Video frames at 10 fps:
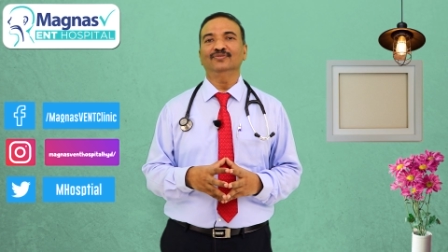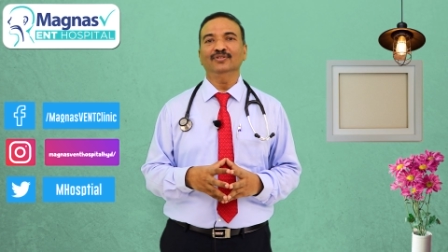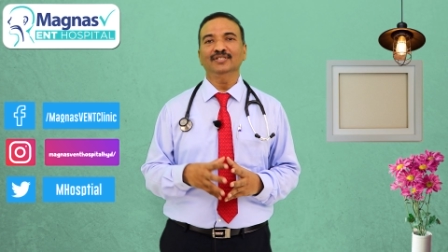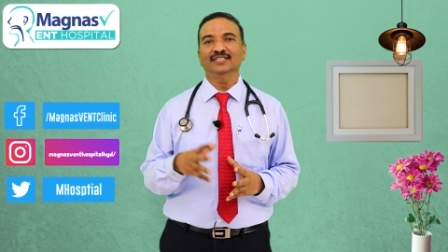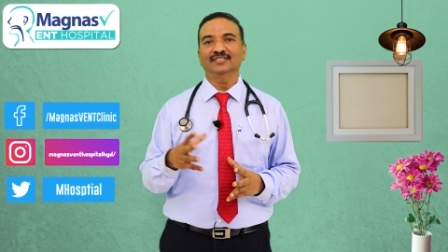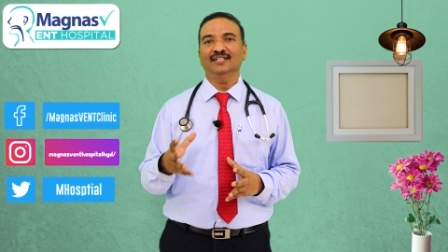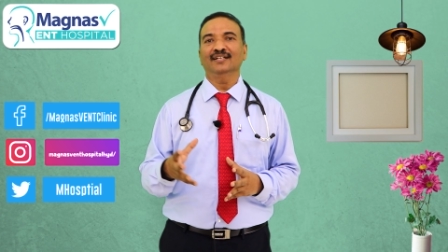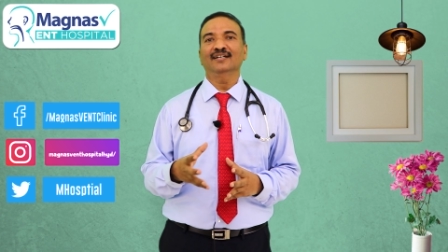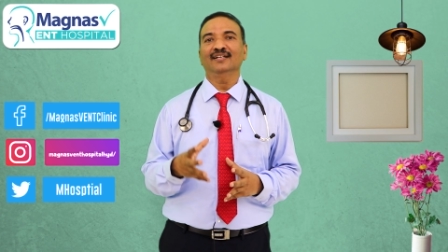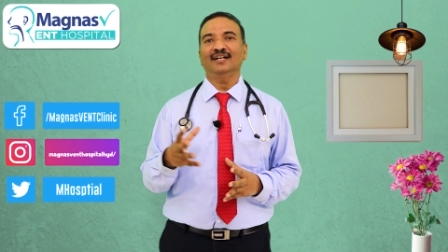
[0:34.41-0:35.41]
ఫోన్
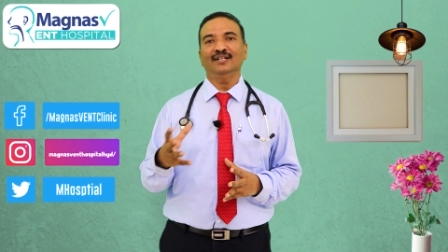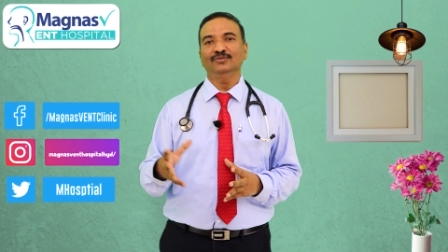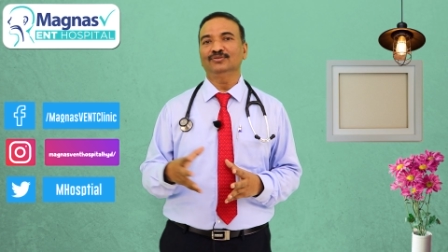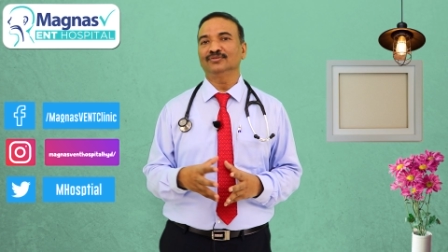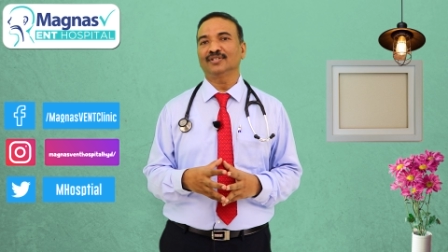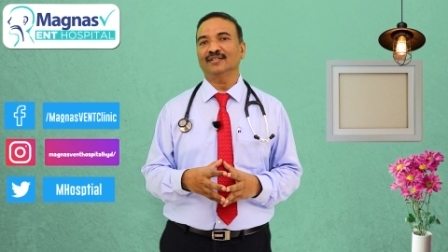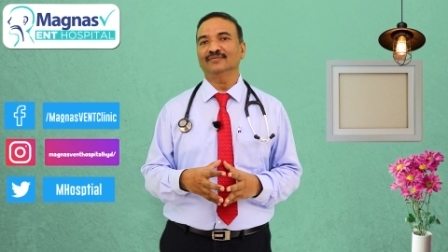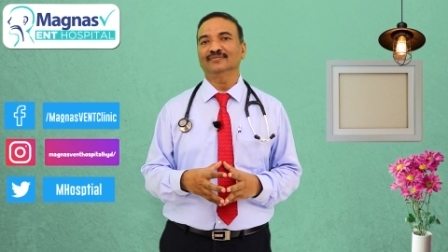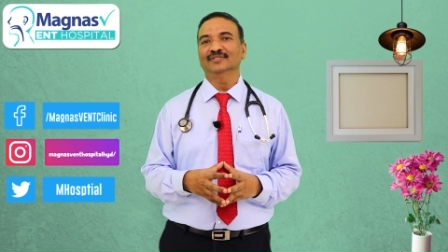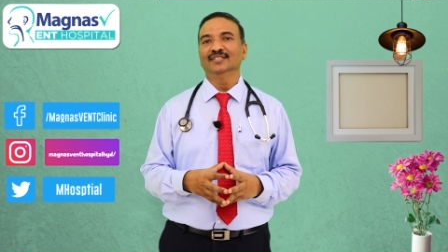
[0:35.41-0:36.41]
చేసిన ఉంటారు
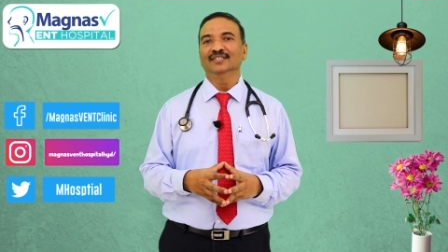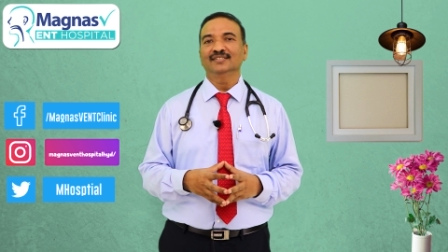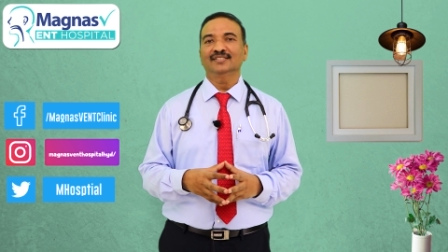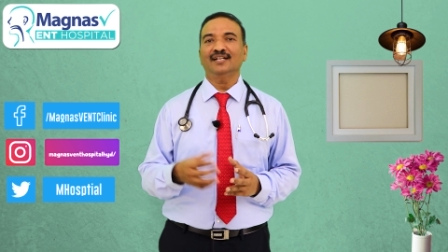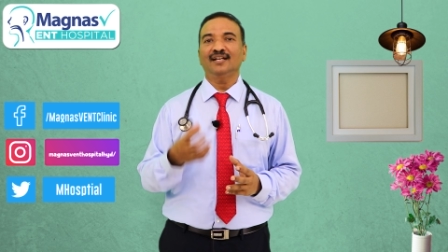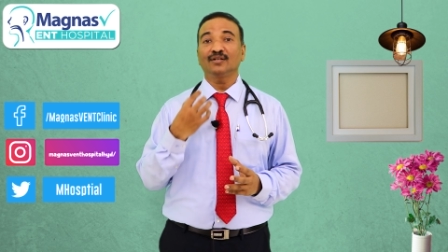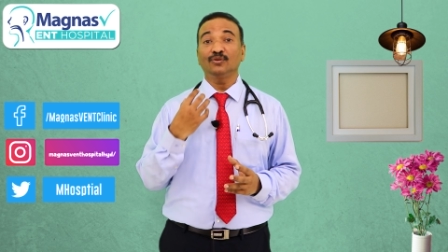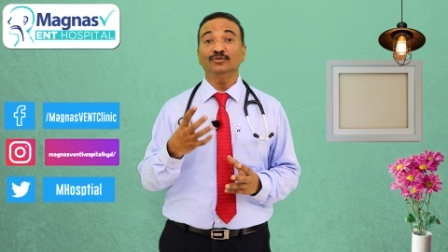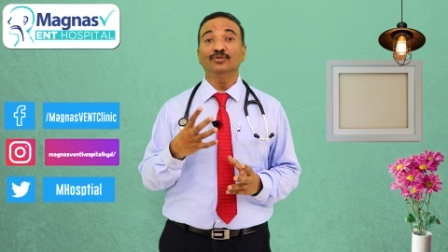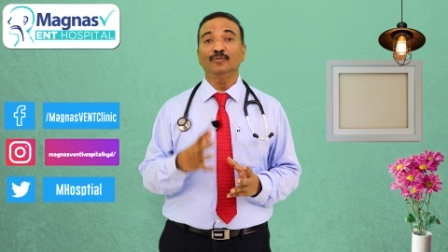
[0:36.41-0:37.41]
సార్ నాకు
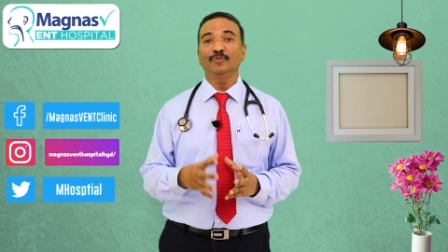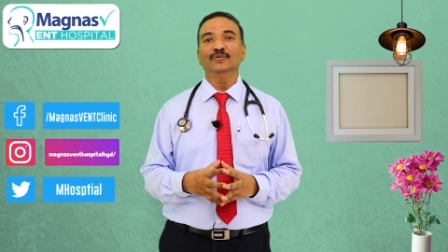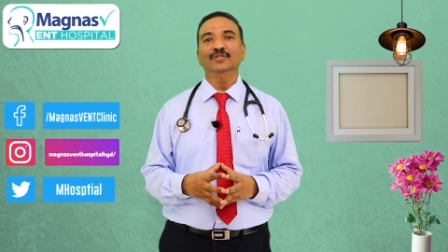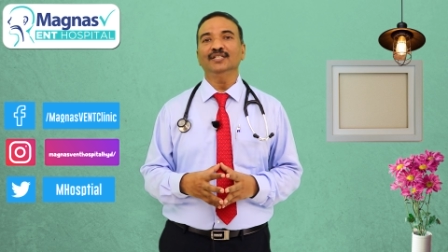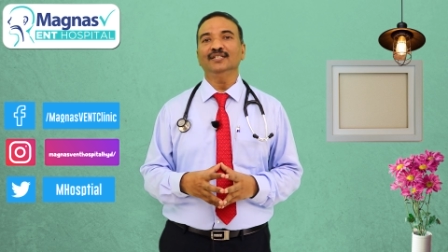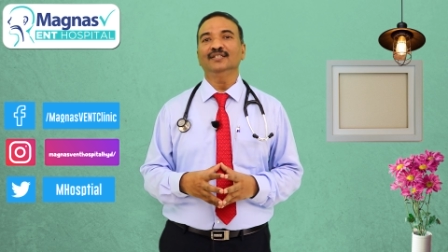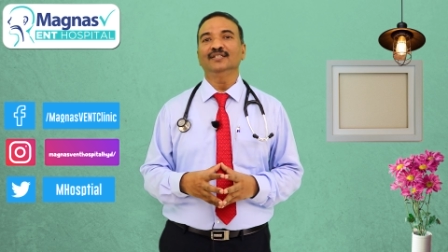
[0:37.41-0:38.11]
గొంతు నొప్పి ఉంది